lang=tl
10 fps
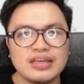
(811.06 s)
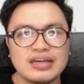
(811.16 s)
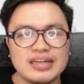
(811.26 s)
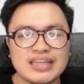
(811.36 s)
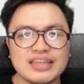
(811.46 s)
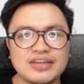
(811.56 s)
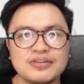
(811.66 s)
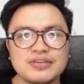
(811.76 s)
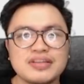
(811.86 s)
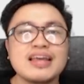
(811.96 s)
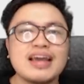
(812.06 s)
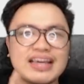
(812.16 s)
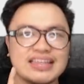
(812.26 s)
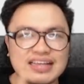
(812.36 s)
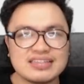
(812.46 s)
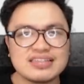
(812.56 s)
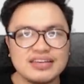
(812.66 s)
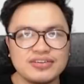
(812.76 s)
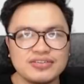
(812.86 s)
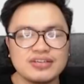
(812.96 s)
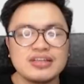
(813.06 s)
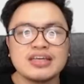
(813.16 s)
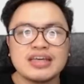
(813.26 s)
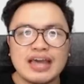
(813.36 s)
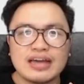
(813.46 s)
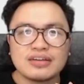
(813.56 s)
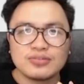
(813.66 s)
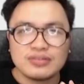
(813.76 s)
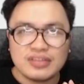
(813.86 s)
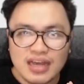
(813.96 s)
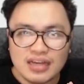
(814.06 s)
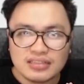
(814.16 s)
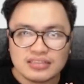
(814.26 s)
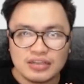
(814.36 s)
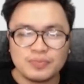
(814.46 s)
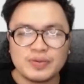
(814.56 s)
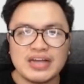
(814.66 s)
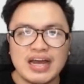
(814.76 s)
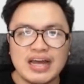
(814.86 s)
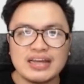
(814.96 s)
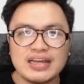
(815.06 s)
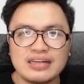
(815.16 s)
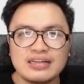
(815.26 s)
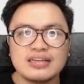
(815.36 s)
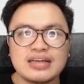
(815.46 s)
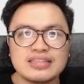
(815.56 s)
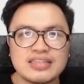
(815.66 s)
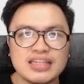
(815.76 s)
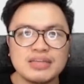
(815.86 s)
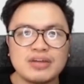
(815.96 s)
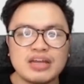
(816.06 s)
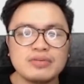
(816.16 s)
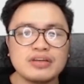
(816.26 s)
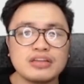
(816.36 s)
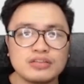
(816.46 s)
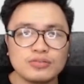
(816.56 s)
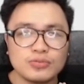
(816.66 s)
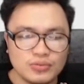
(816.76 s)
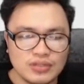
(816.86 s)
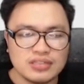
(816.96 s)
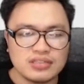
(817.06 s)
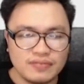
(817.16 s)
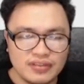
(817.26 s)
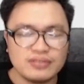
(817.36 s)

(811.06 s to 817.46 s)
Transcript: Lahat na yon ay nasa sayo. Kaya good luck sa iyong pag-aaral at sana'y marami ka rin natutunan sa video